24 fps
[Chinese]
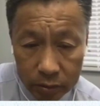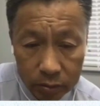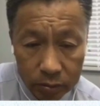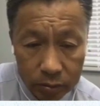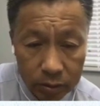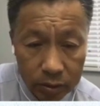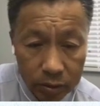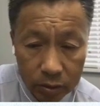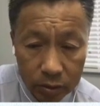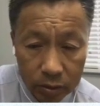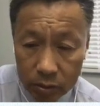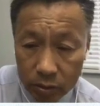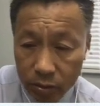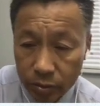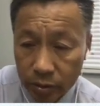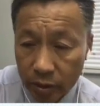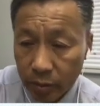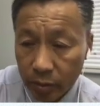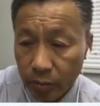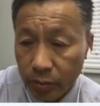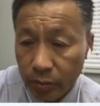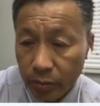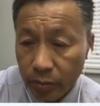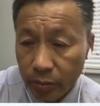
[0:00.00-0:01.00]
那个幻
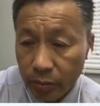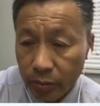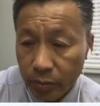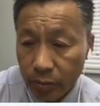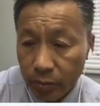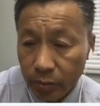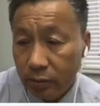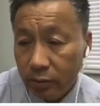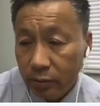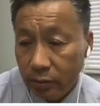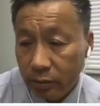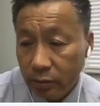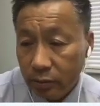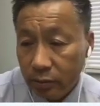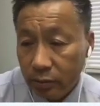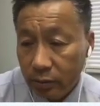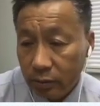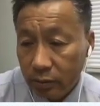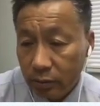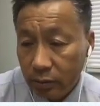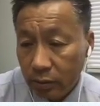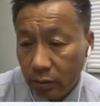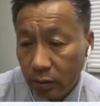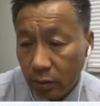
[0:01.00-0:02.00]
灯全屏
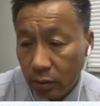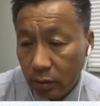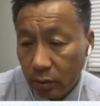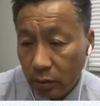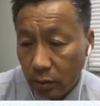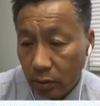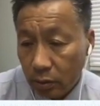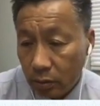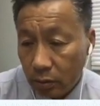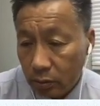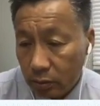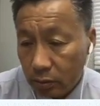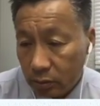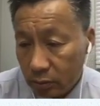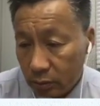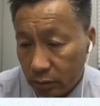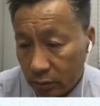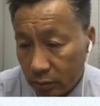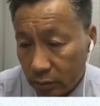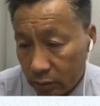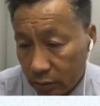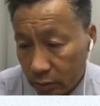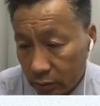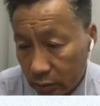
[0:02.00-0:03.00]
就不要
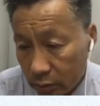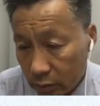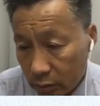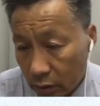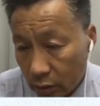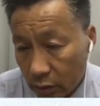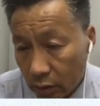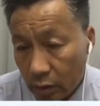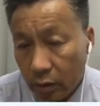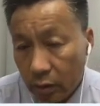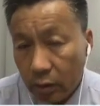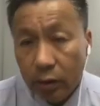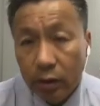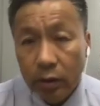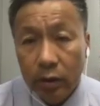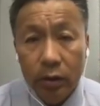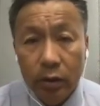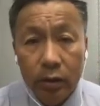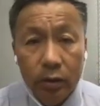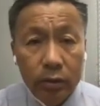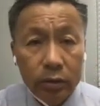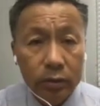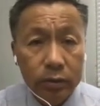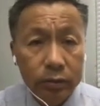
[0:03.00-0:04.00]
编辑状态
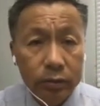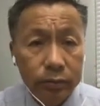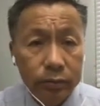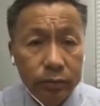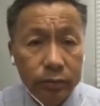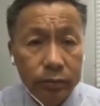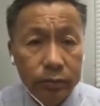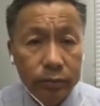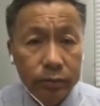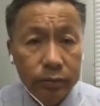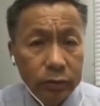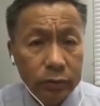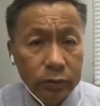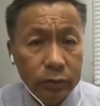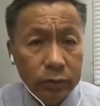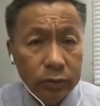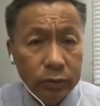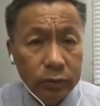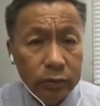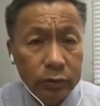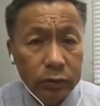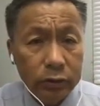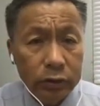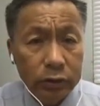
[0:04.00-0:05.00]
下就是
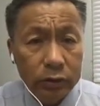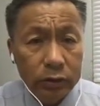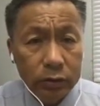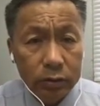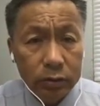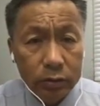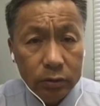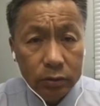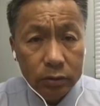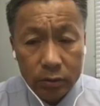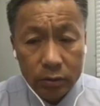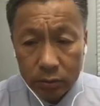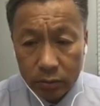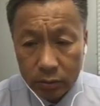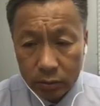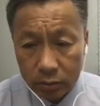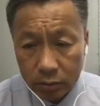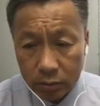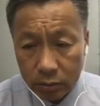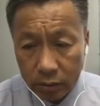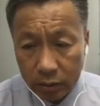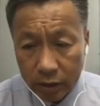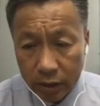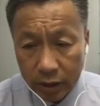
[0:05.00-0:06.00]
全屏？
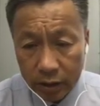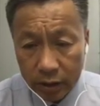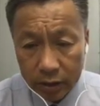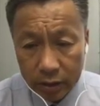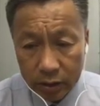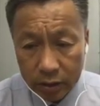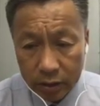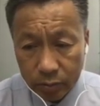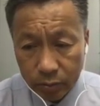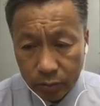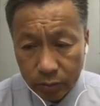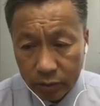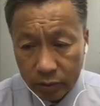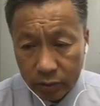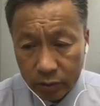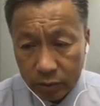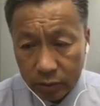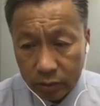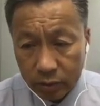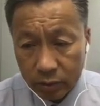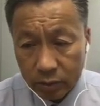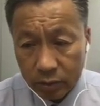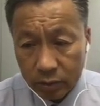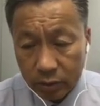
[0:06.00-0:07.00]
我看一下怎
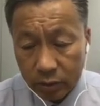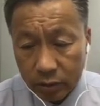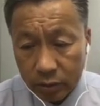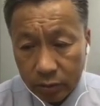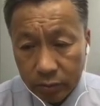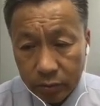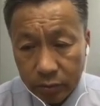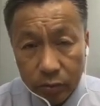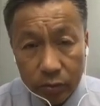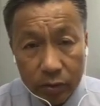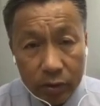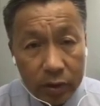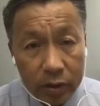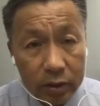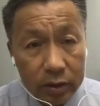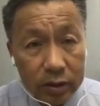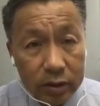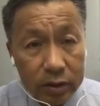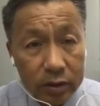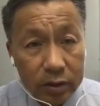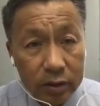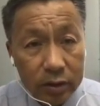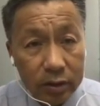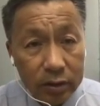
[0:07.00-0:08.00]
么那个放
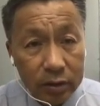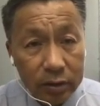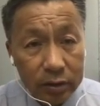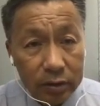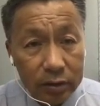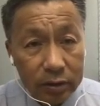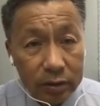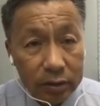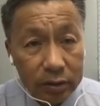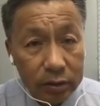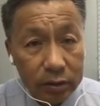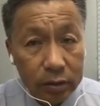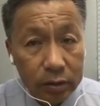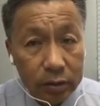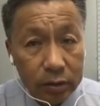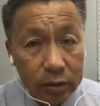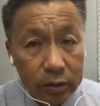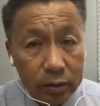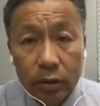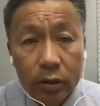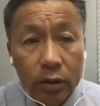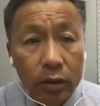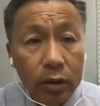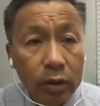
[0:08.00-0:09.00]
映那个
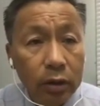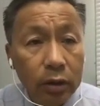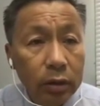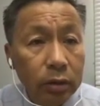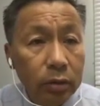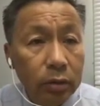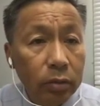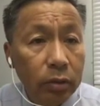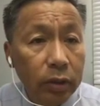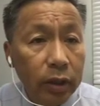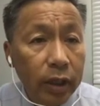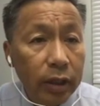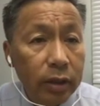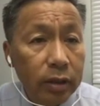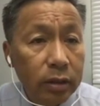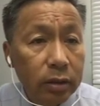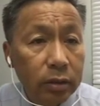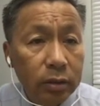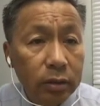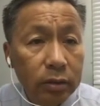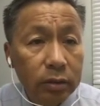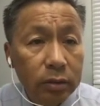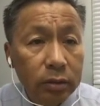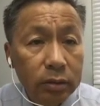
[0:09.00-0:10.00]
那个播放呃